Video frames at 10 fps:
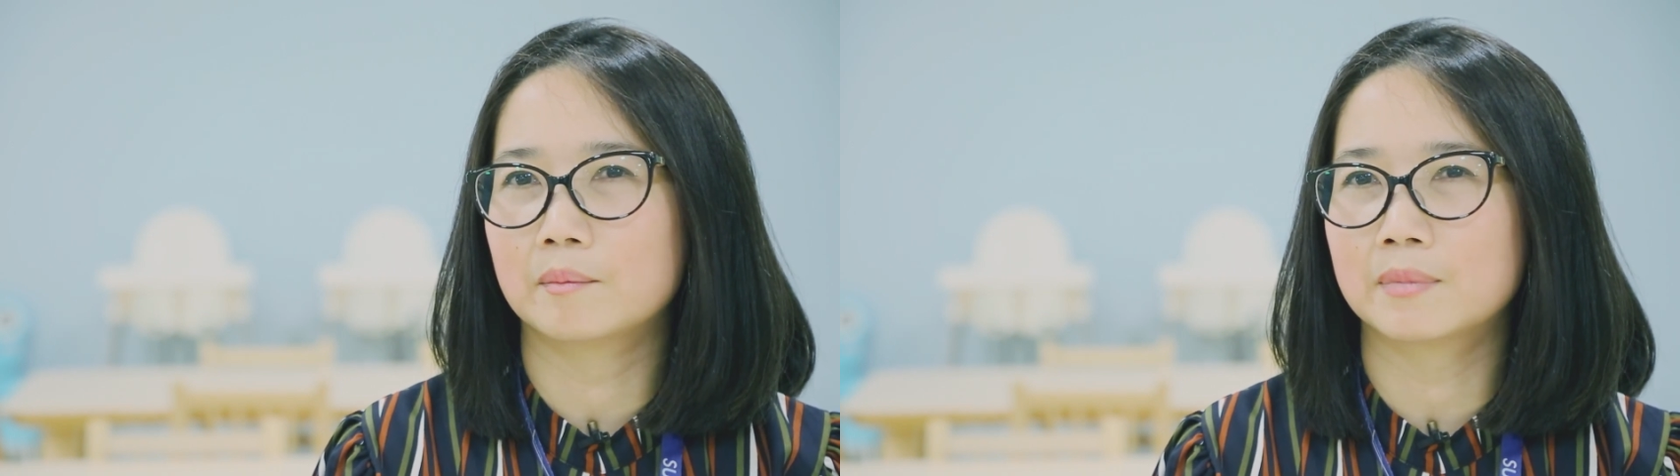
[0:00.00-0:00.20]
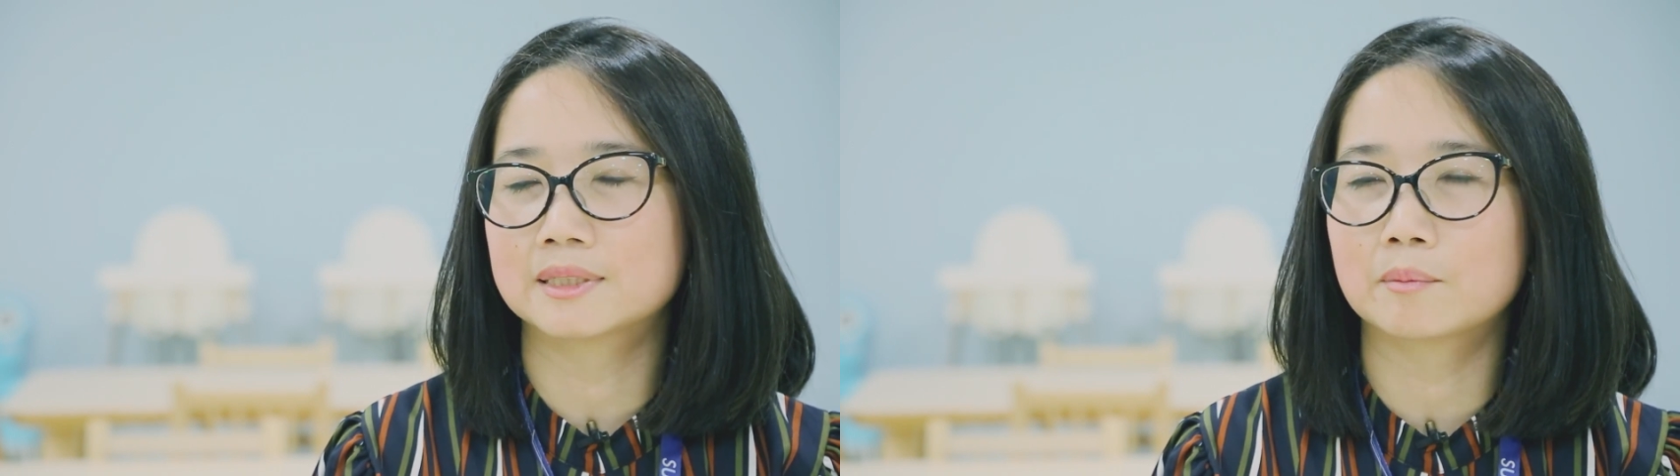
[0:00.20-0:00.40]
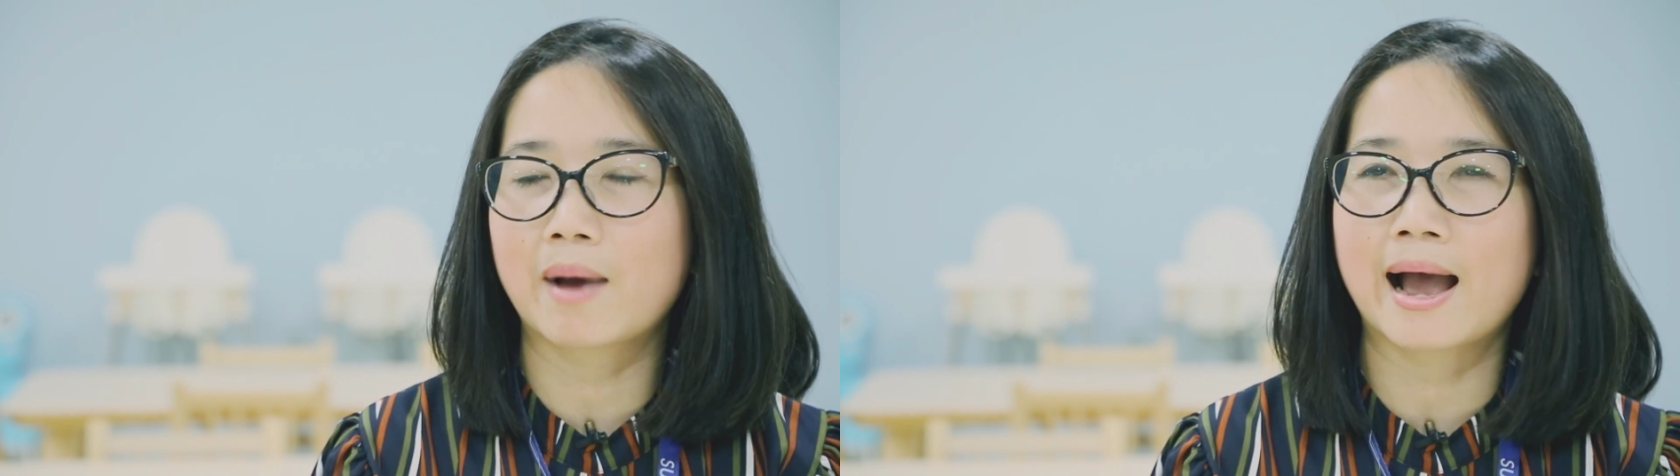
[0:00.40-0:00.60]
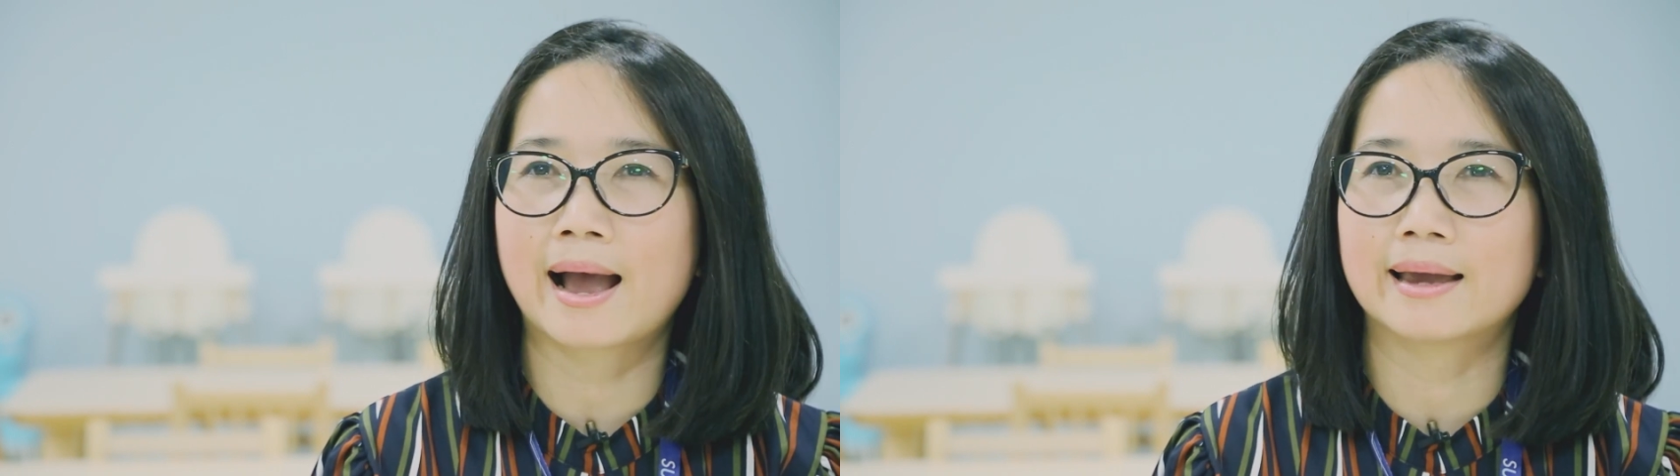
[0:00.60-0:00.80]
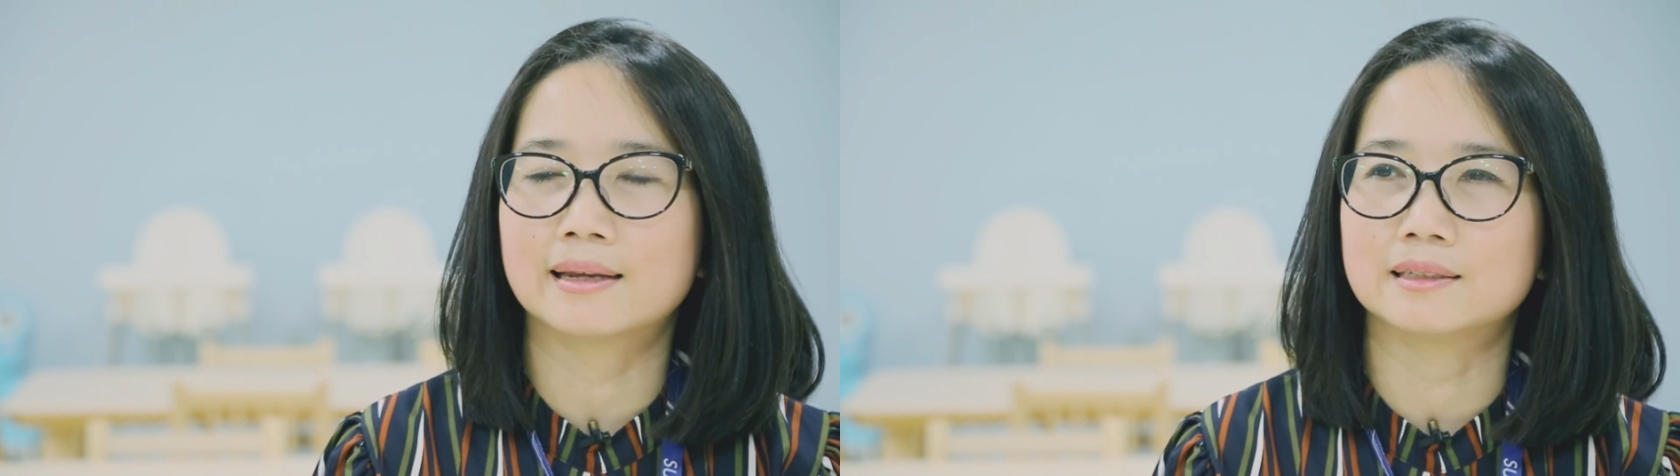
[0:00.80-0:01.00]
ไม่สบา
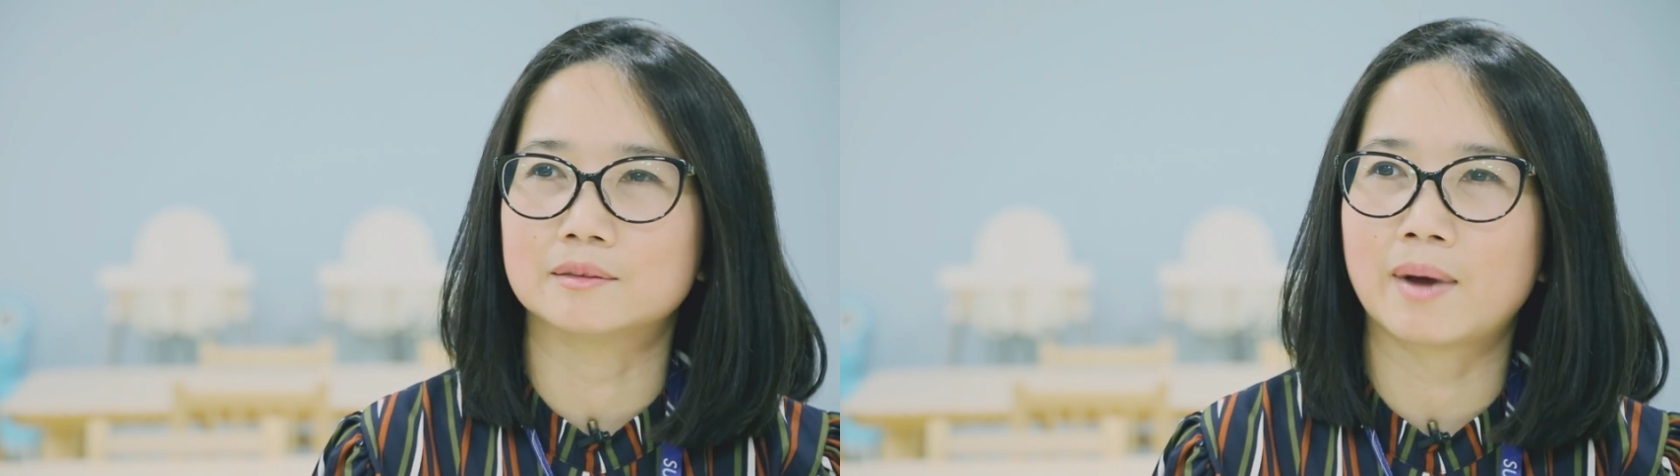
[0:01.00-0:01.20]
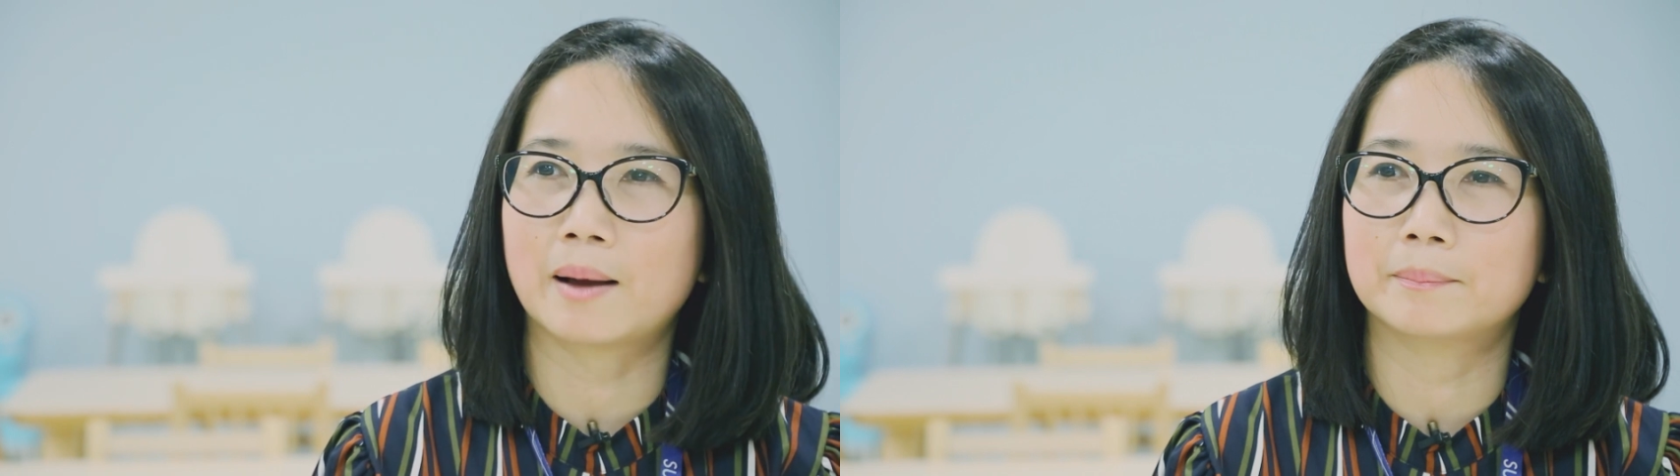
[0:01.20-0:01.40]
ยหรือแบ